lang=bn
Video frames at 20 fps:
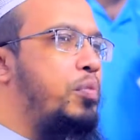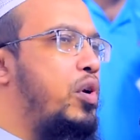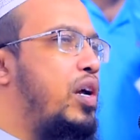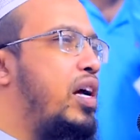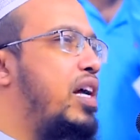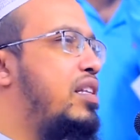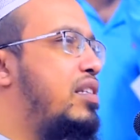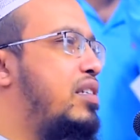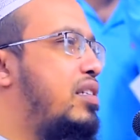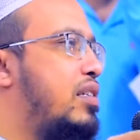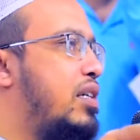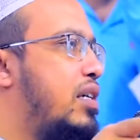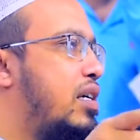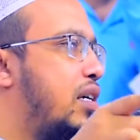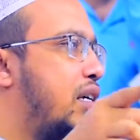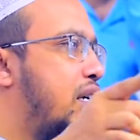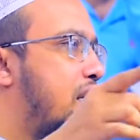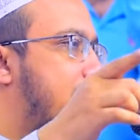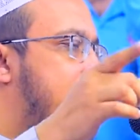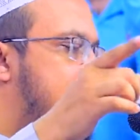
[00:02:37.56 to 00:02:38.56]
অপরাধ
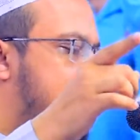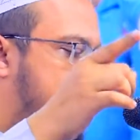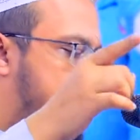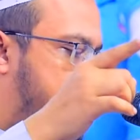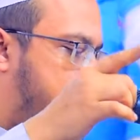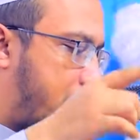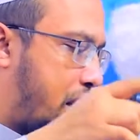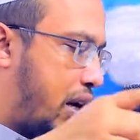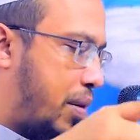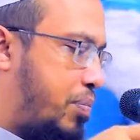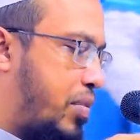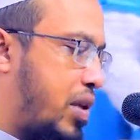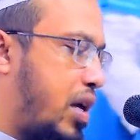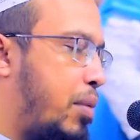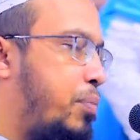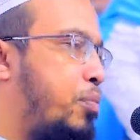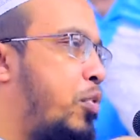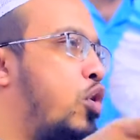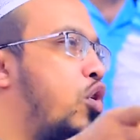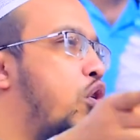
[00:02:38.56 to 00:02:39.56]
তারপরে
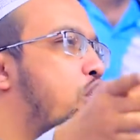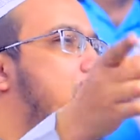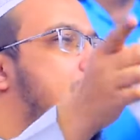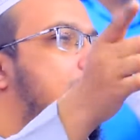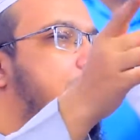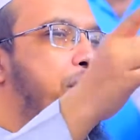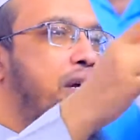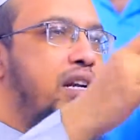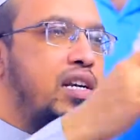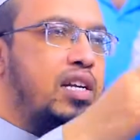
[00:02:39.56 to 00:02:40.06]
আপনার পর্নোগ্রাফি